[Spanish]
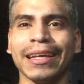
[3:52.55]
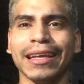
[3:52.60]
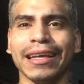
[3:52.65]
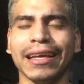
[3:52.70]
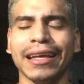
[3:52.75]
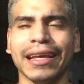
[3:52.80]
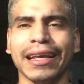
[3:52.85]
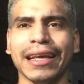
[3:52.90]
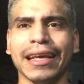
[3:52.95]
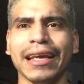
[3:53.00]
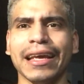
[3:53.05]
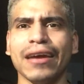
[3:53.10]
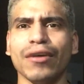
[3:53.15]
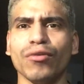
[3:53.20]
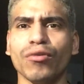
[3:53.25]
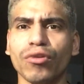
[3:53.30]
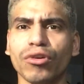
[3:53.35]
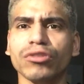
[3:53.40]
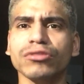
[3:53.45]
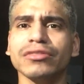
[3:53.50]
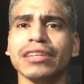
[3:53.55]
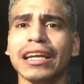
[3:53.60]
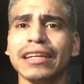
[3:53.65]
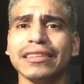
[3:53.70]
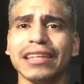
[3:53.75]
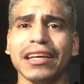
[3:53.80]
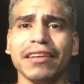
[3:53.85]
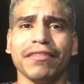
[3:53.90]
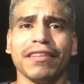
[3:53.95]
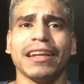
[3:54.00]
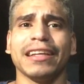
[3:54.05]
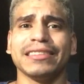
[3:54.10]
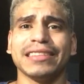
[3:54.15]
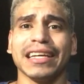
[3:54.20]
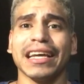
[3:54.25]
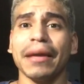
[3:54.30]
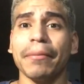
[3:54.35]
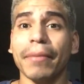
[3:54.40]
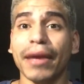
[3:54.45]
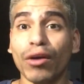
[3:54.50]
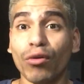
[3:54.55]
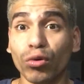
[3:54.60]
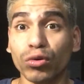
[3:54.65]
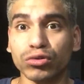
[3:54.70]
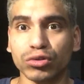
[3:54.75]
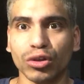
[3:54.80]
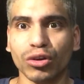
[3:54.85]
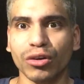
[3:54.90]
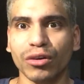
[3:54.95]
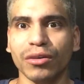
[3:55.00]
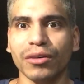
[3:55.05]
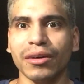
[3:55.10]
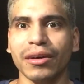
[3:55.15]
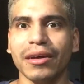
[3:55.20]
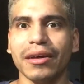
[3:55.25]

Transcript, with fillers: Y un contraste diferente que me gustó,